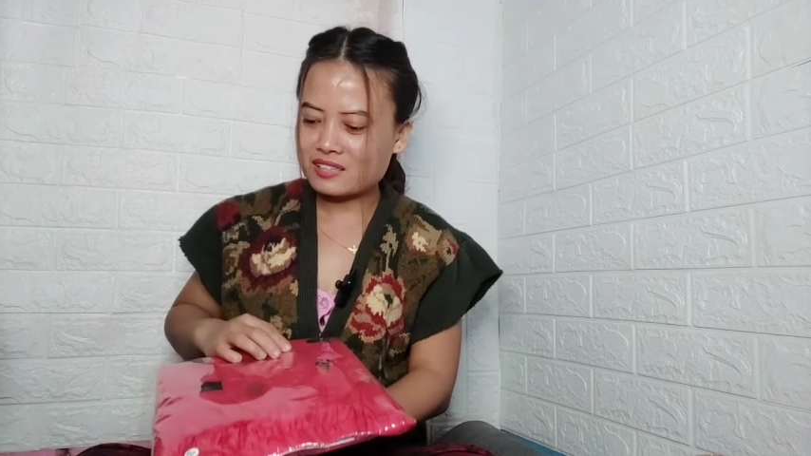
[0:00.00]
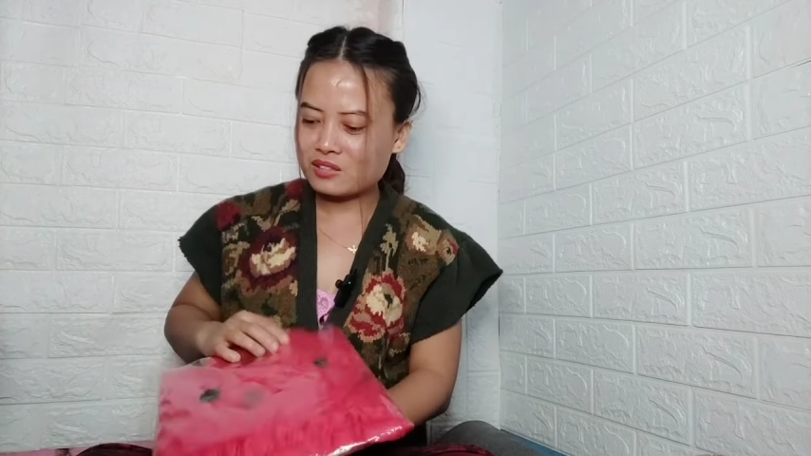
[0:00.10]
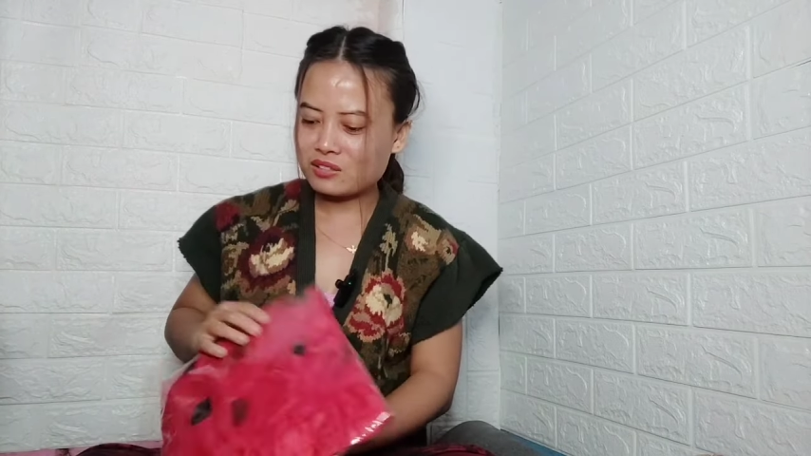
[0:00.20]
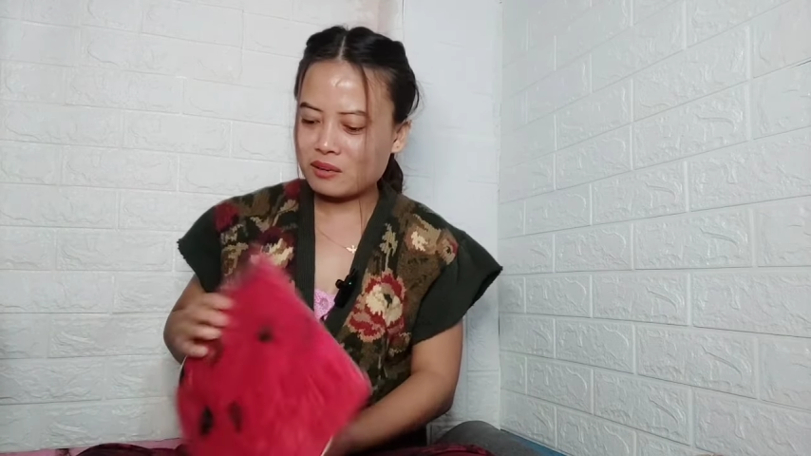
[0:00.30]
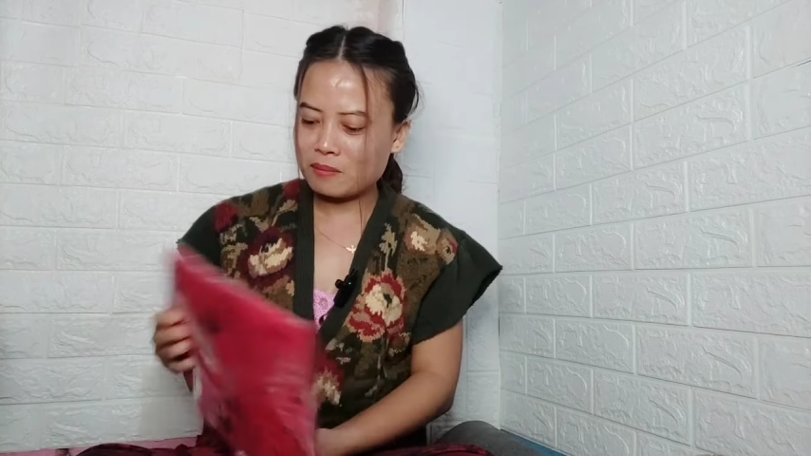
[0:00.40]
ये
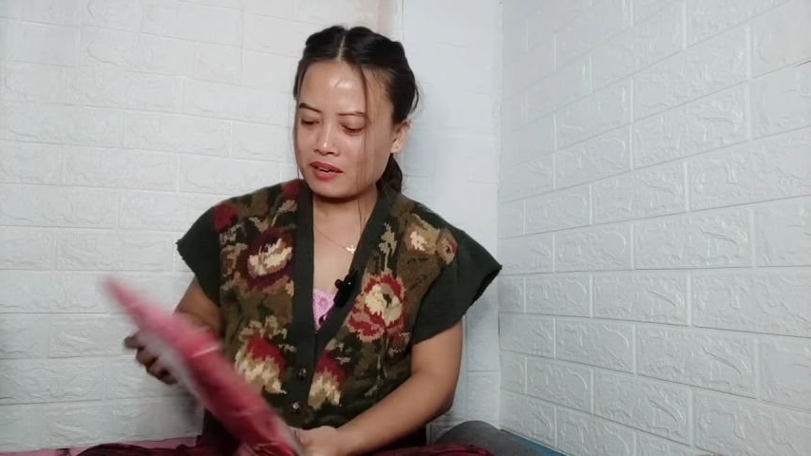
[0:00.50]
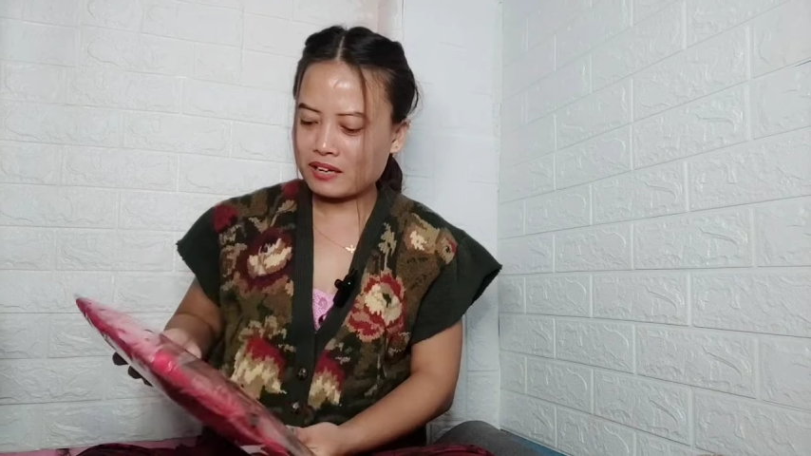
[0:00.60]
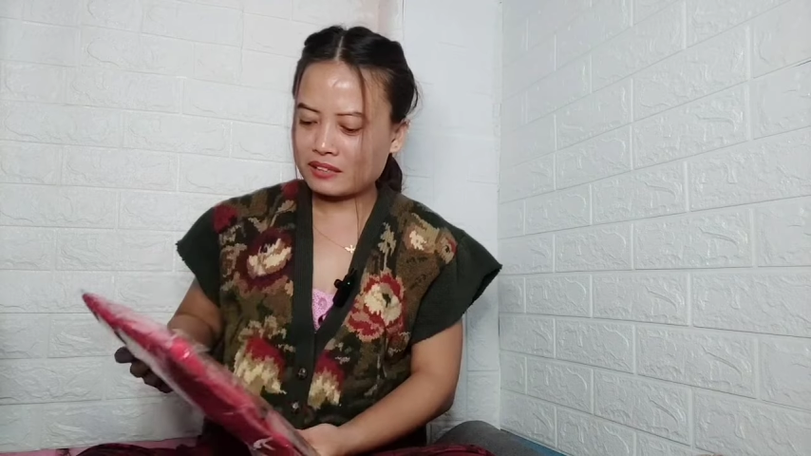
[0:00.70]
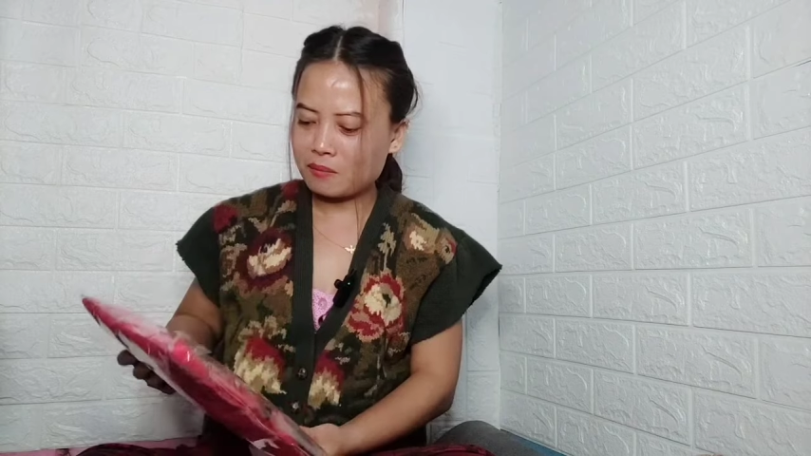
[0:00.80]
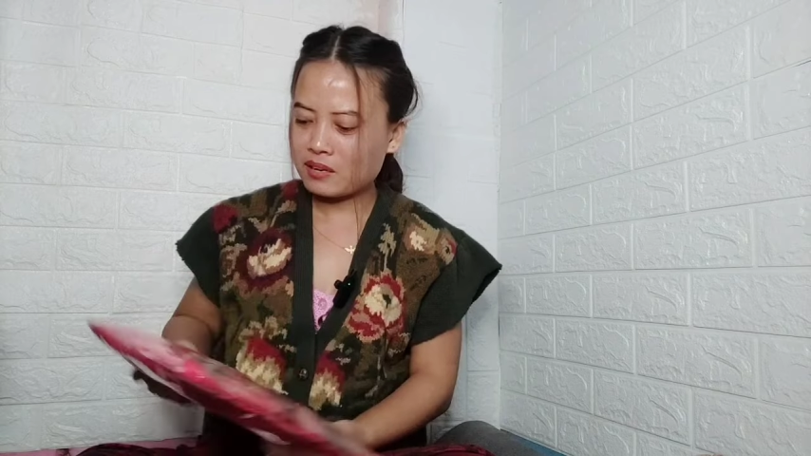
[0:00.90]
तो नहीं
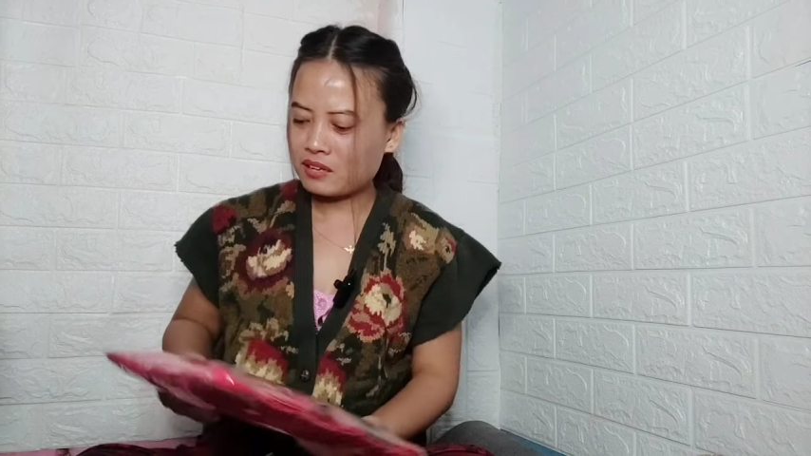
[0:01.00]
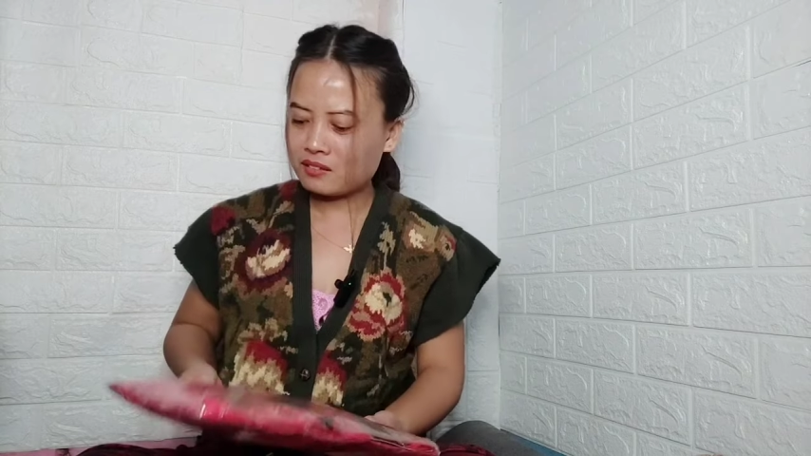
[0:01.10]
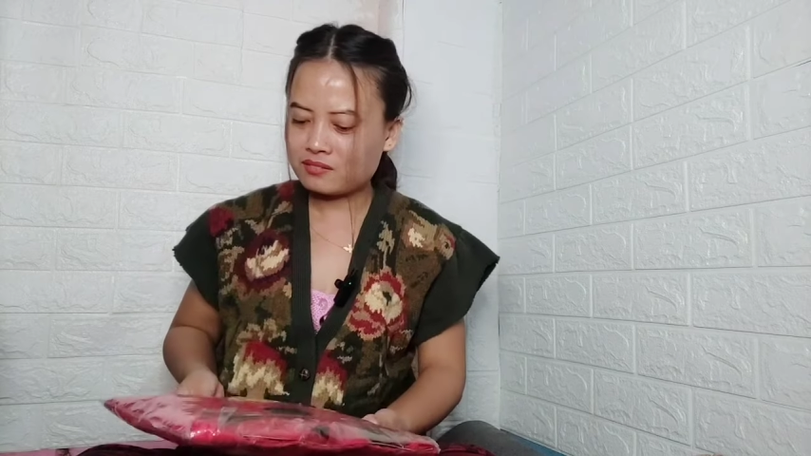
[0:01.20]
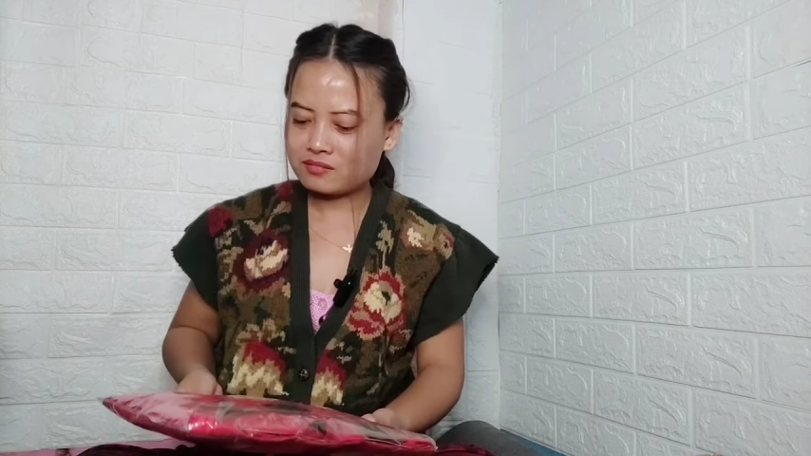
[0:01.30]
मंगाया था मैंने